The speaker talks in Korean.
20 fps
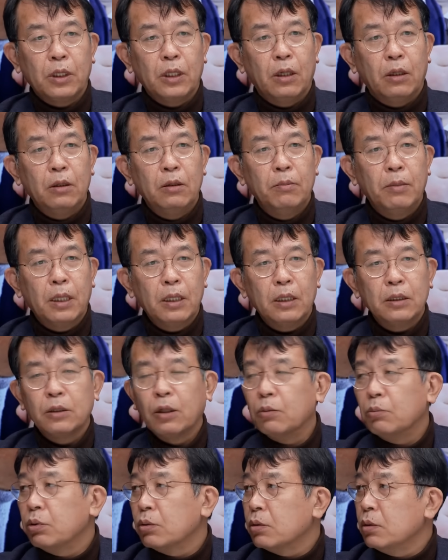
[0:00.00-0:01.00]
얼마나
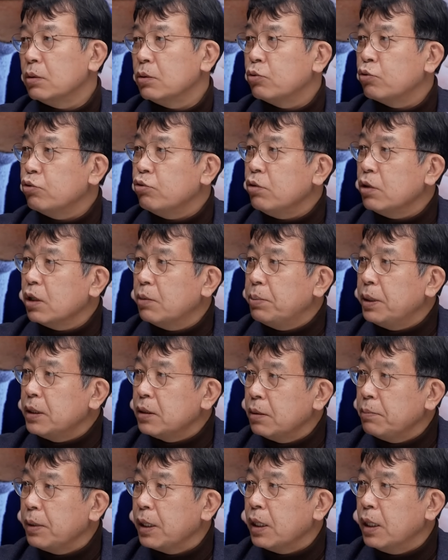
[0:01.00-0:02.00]
정부를 두들겨
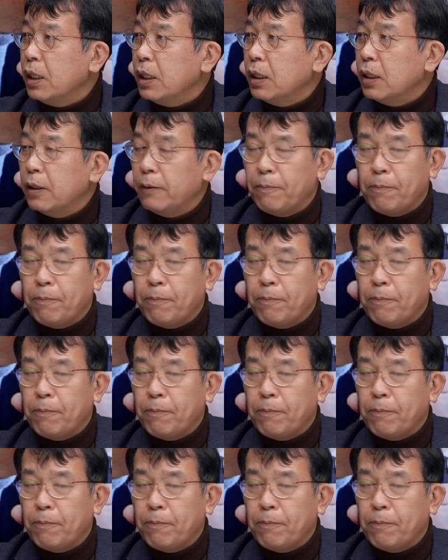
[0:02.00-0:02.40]
팼습니까? 네.